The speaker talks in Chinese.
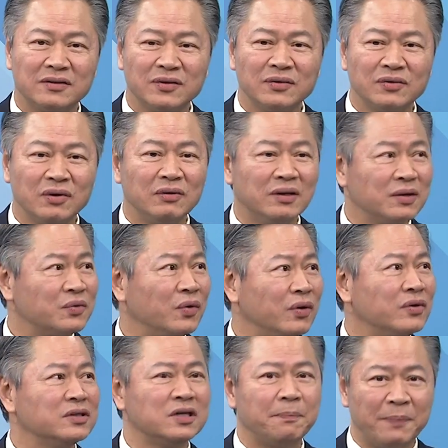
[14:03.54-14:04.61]
松共和国，
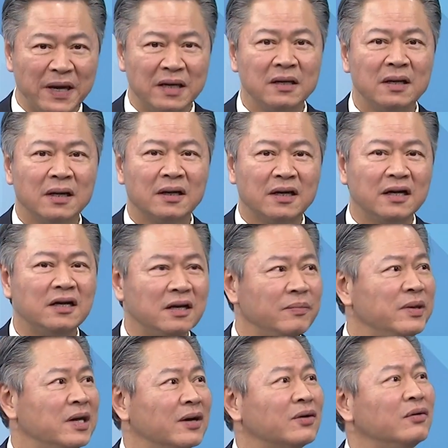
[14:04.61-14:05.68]
或是被克里
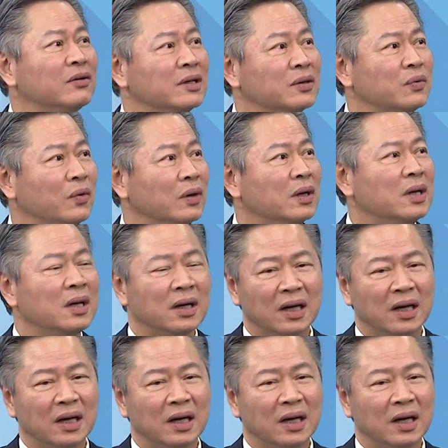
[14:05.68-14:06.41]
米亚共和国，